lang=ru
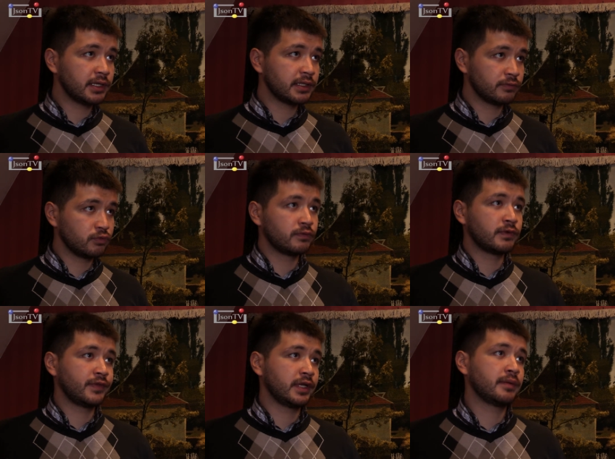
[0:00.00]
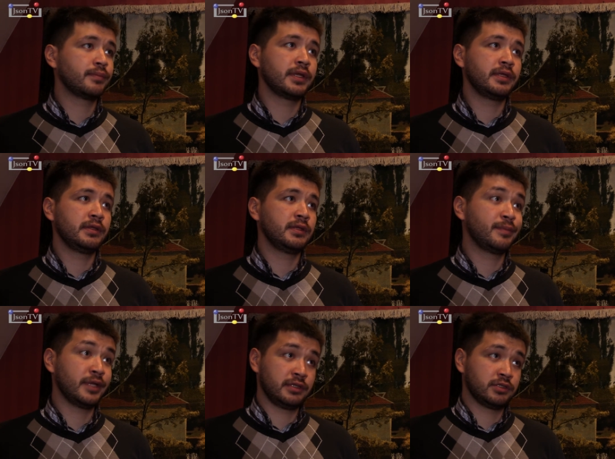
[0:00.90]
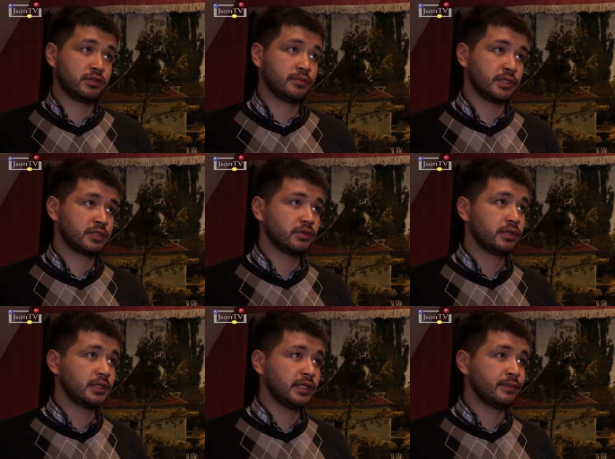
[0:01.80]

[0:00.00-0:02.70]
когда ну, вовне компании непонятно, что происходит,